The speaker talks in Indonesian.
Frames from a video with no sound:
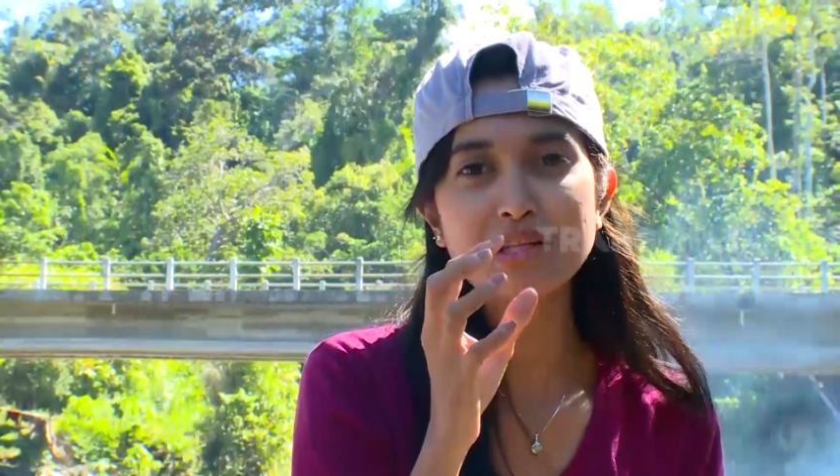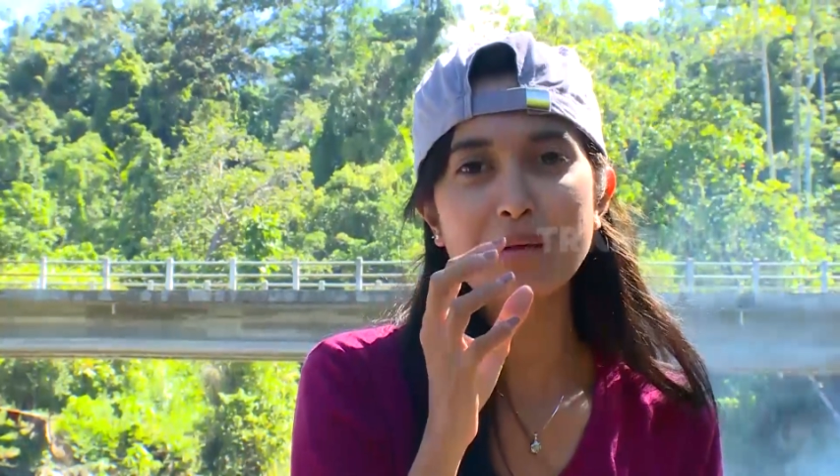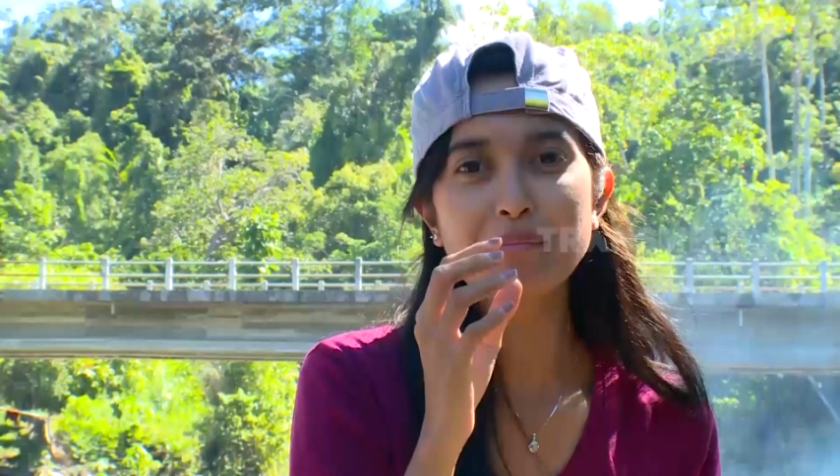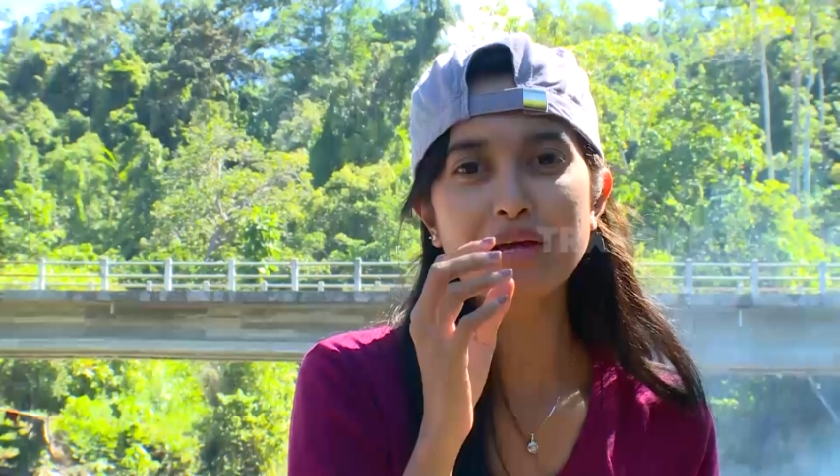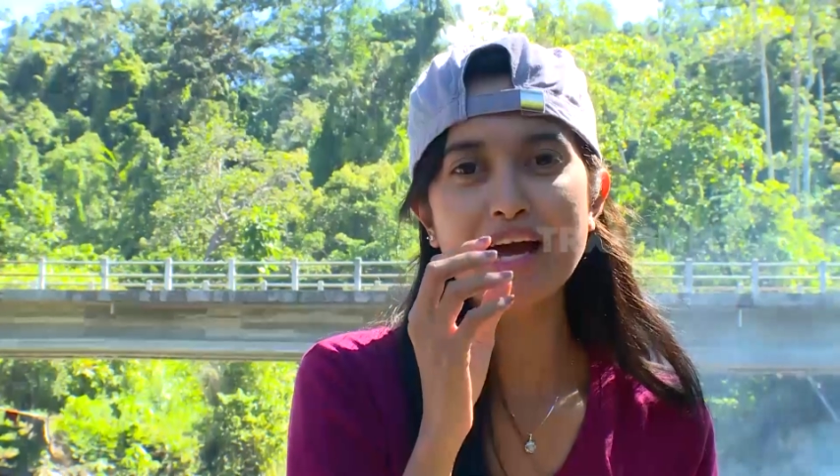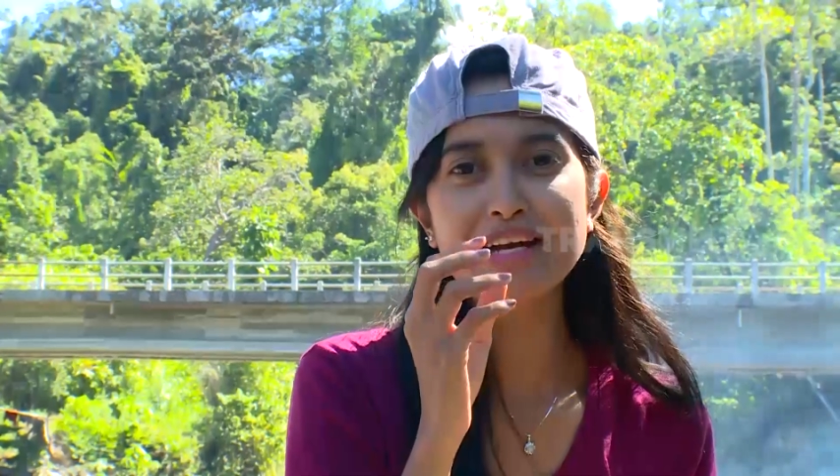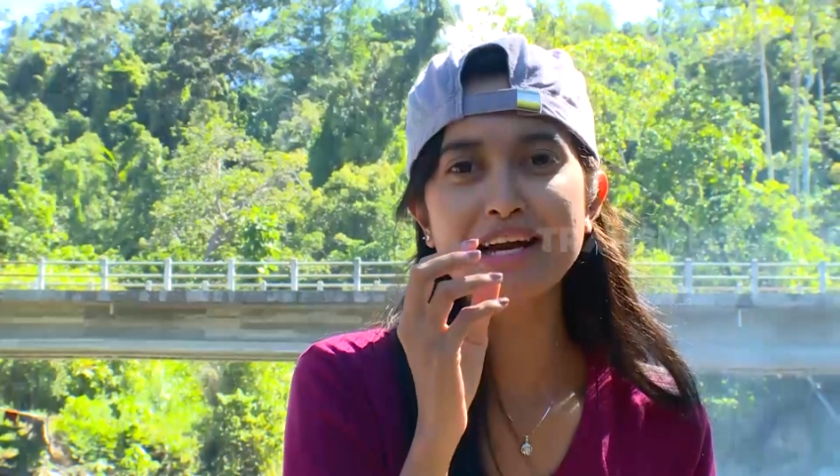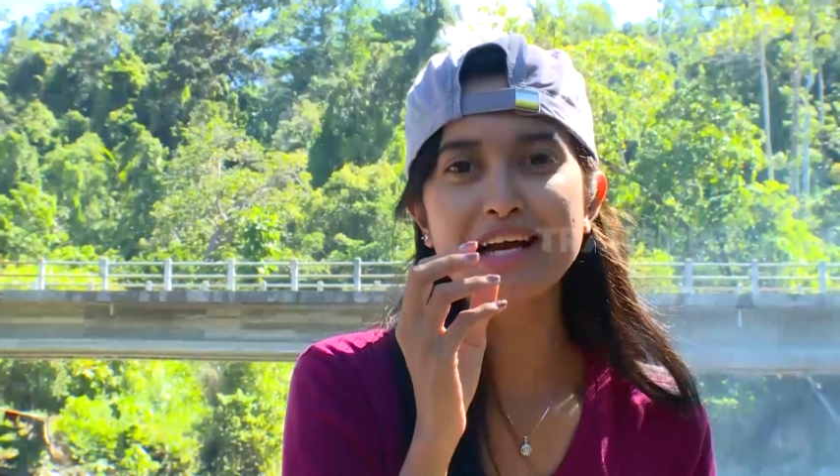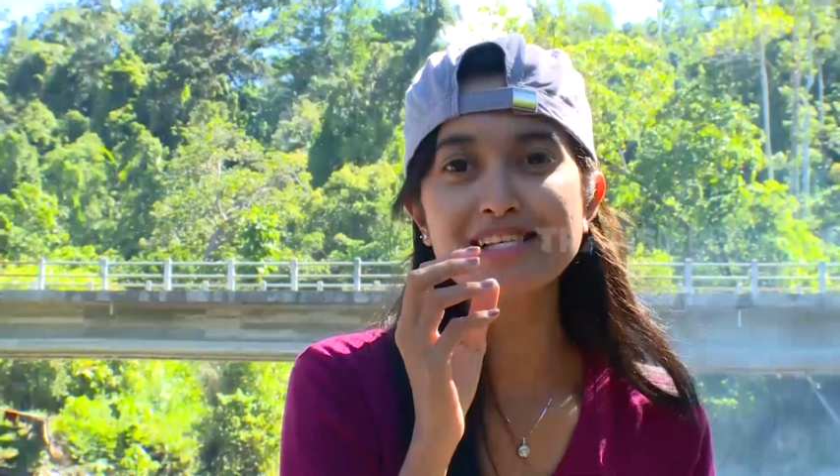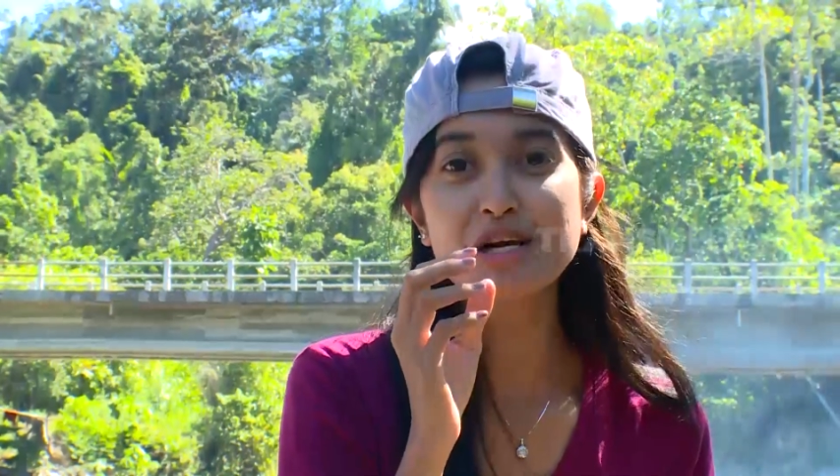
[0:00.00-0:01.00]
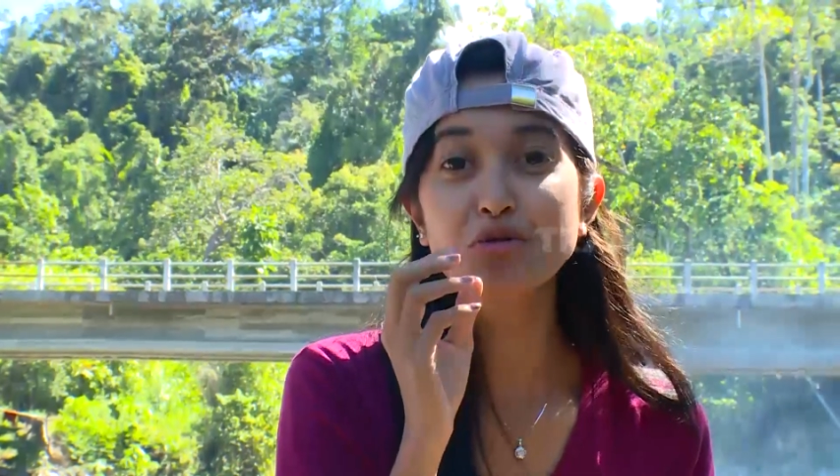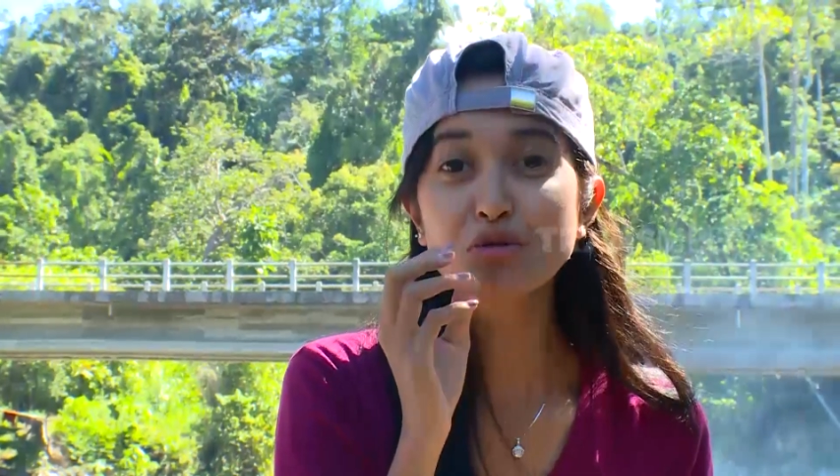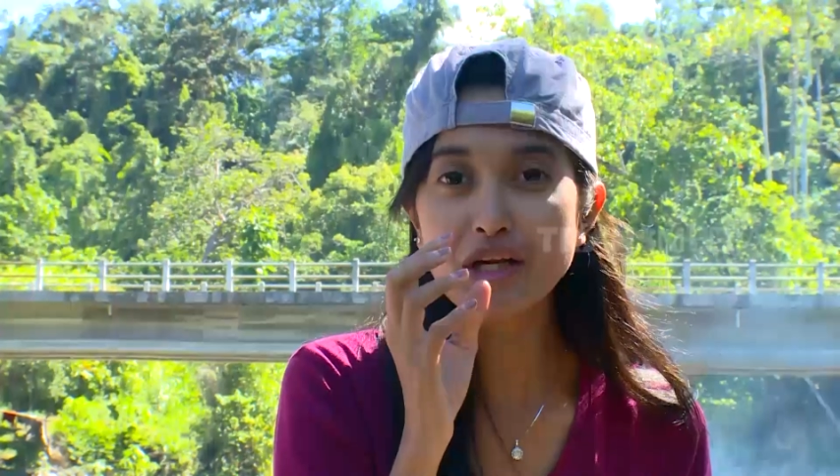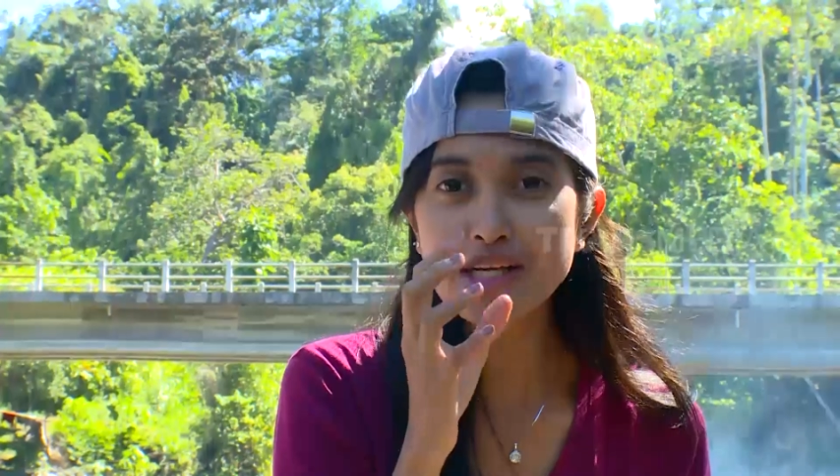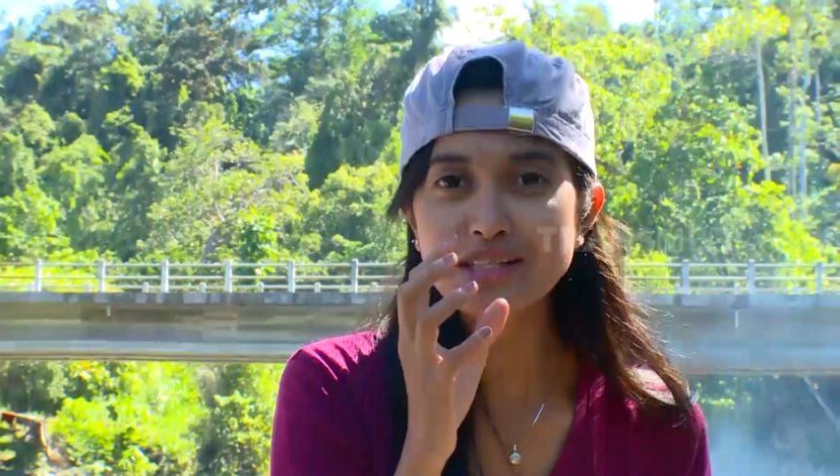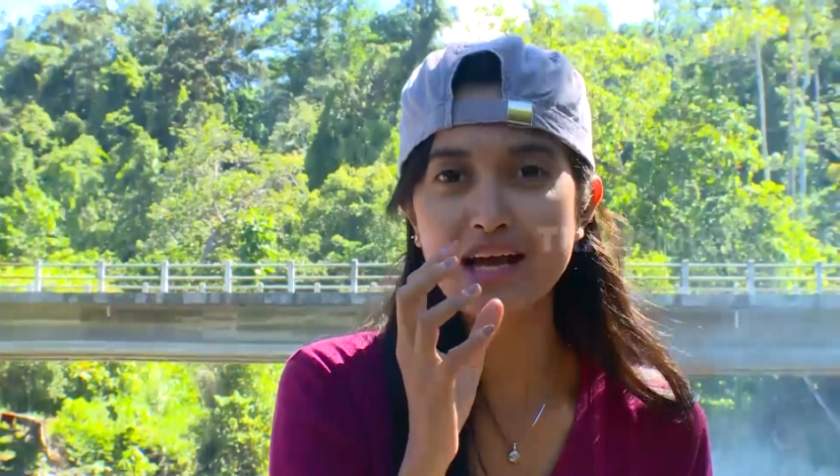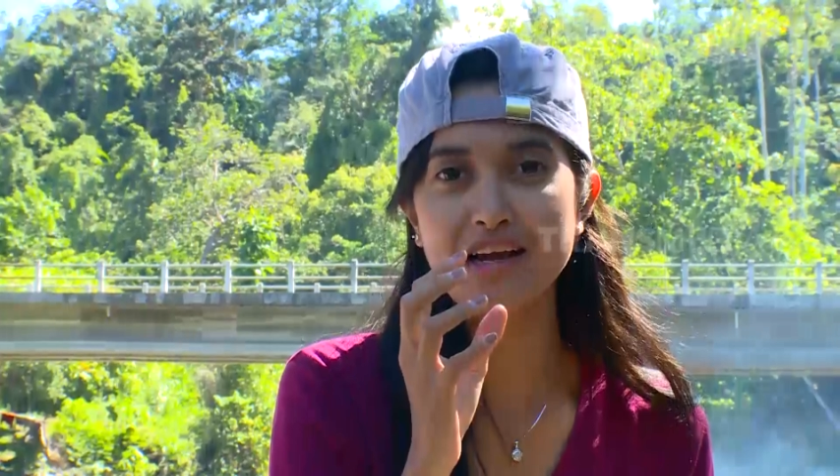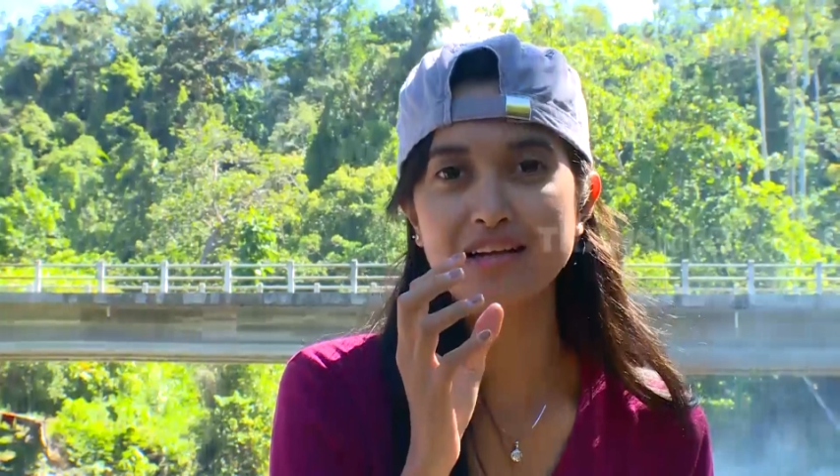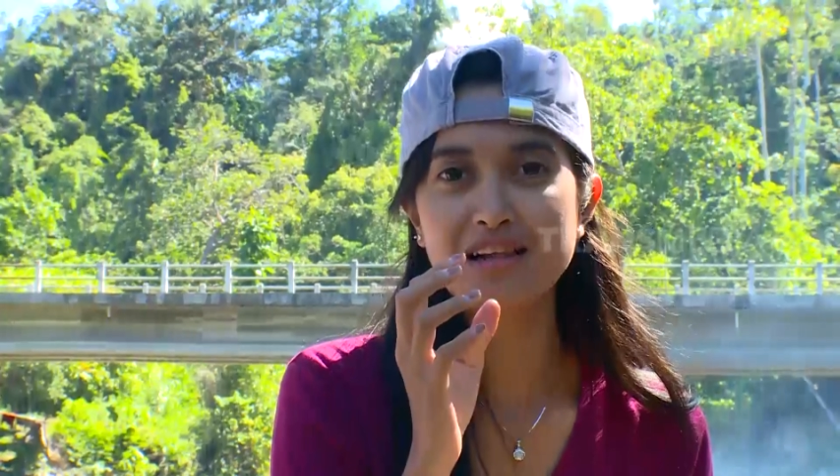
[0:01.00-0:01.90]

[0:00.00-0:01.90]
tapi ada rasa gurihnya